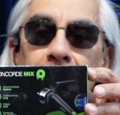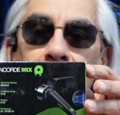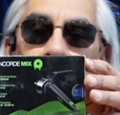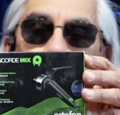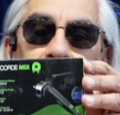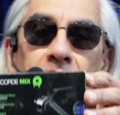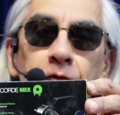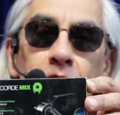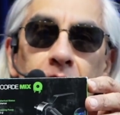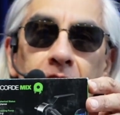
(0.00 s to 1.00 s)
Este
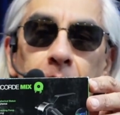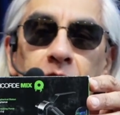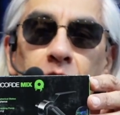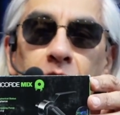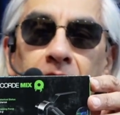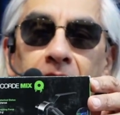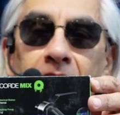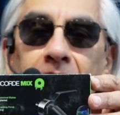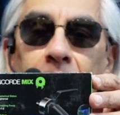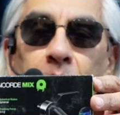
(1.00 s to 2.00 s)
fonocaptor,
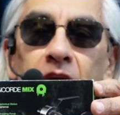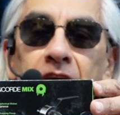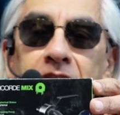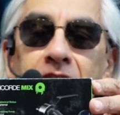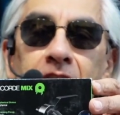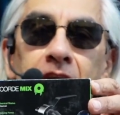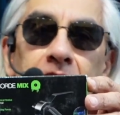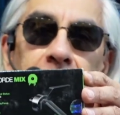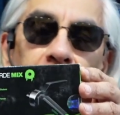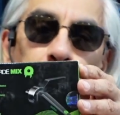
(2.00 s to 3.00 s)
el Mix,
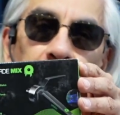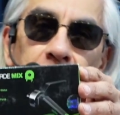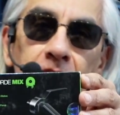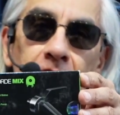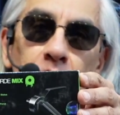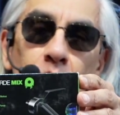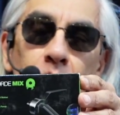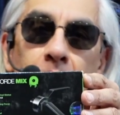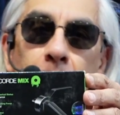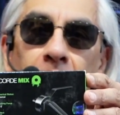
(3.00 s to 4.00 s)
está pensado
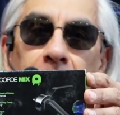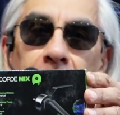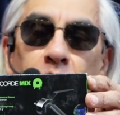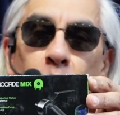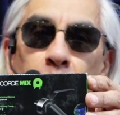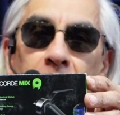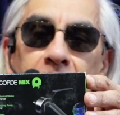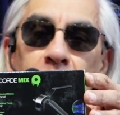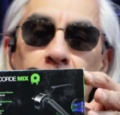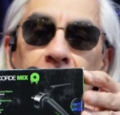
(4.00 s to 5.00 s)
para que tú puedas
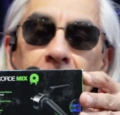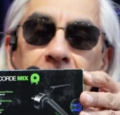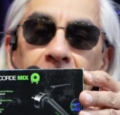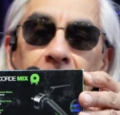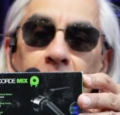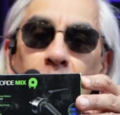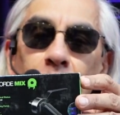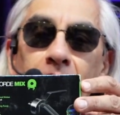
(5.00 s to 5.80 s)
utilizarlo,